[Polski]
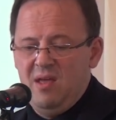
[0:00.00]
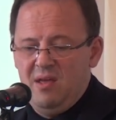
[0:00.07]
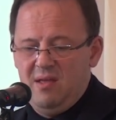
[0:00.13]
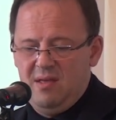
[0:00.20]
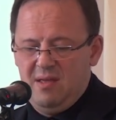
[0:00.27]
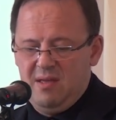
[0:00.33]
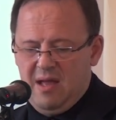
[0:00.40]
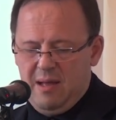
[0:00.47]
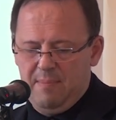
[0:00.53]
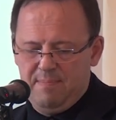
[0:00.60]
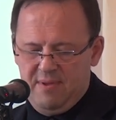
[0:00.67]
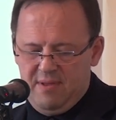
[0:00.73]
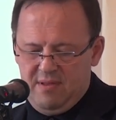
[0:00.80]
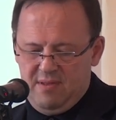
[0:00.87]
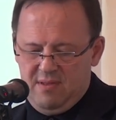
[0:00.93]
E,
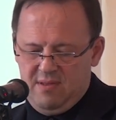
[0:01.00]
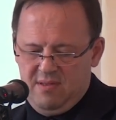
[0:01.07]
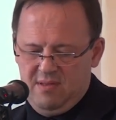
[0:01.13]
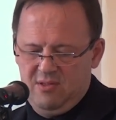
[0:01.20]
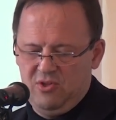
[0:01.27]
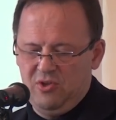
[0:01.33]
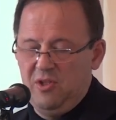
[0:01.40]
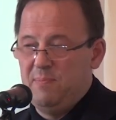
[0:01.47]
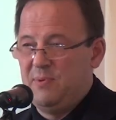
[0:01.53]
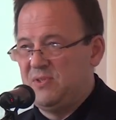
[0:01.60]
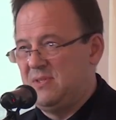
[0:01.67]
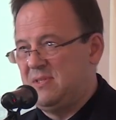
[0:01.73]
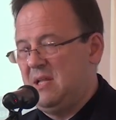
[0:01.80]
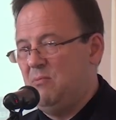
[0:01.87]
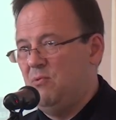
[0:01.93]
aby to nie
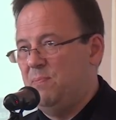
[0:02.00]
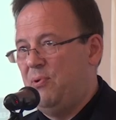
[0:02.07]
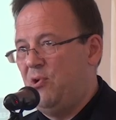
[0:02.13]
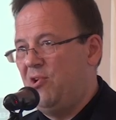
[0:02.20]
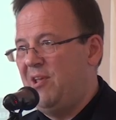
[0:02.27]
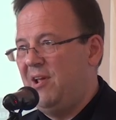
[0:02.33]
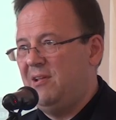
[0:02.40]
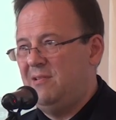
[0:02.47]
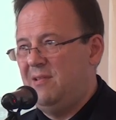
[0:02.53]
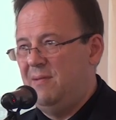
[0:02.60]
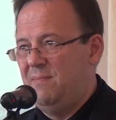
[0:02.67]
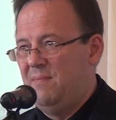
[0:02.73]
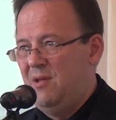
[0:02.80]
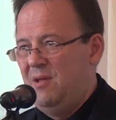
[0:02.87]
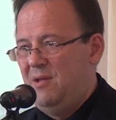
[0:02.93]
pozostało
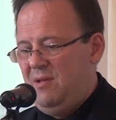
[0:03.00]
projektem